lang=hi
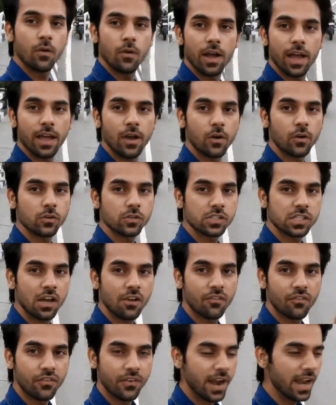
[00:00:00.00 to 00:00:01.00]
हुआ है और
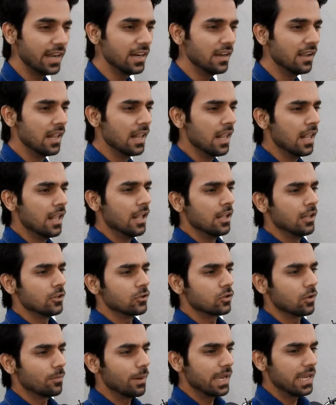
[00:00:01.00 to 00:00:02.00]
उसका फ्रेंड
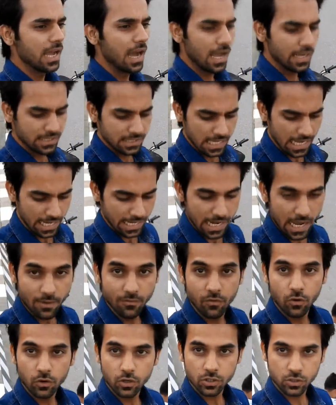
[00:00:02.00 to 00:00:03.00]
तो भाई आज जा रहे हैं
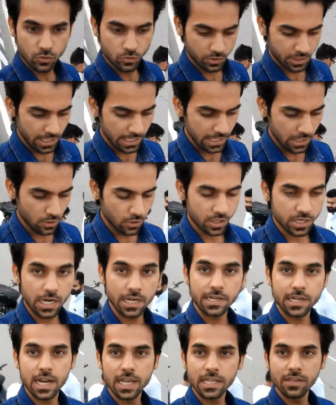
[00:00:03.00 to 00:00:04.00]
हम फोटोशूट के लिए और
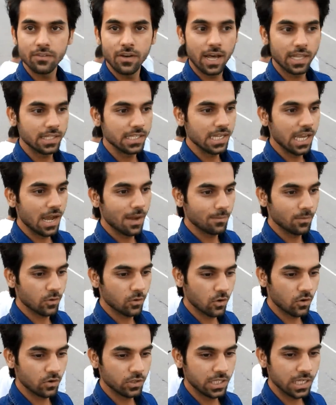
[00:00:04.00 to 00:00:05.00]
कटरा की वादियाँ आप
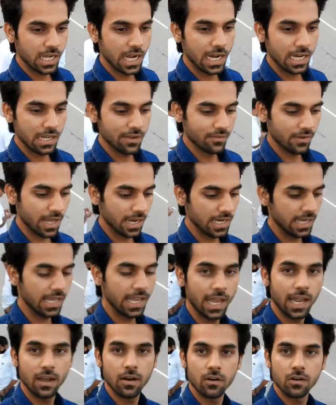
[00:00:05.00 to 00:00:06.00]
लोगों को दिखाने वाले
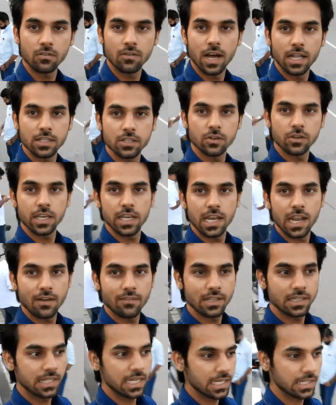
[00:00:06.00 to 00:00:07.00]
हैं और वादियों के
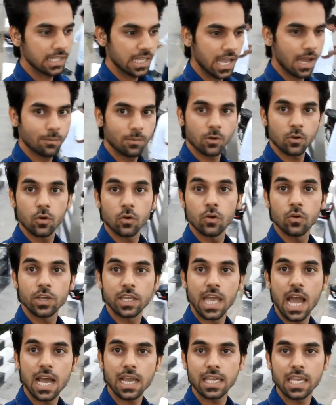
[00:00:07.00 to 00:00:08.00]
अलावा देखते हैं आप लोगों को
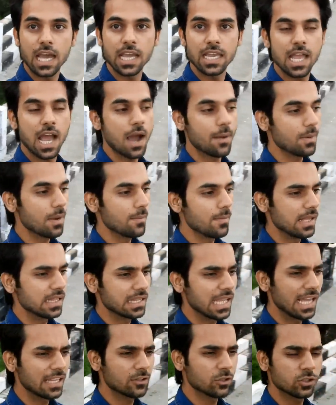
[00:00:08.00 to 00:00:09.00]
क्या क्या यहाँ पे
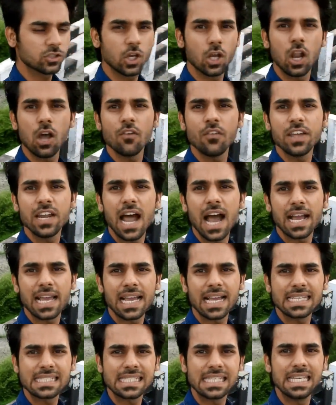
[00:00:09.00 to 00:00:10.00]
मिलता है तो चलो फिर आगे
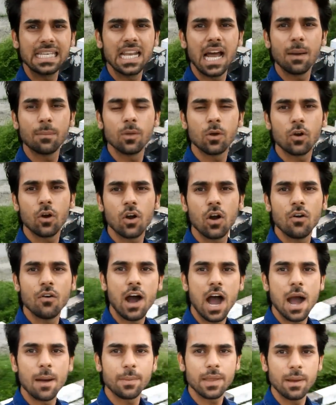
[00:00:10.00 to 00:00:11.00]
का सीन आप लोगों को
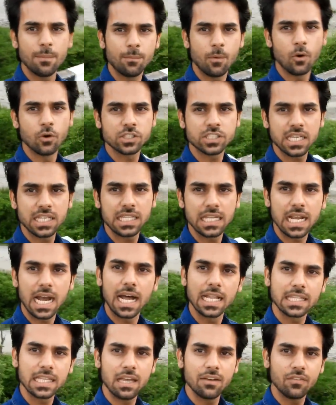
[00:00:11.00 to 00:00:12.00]
वहाँ पे हम पहुँच के
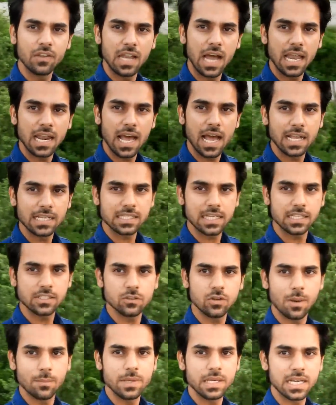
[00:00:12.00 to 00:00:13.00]
दिखाते हैं फिलहाल आज का
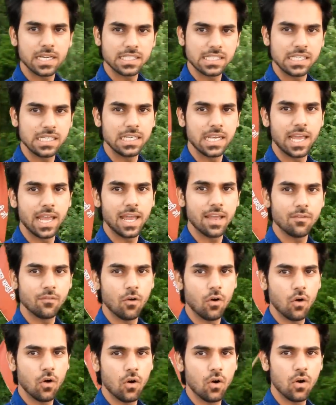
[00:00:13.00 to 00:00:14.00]
जो अभी का सीन है
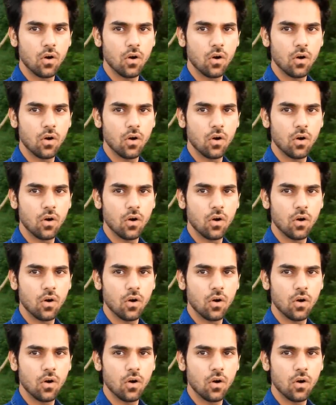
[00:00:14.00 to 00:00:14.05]
वो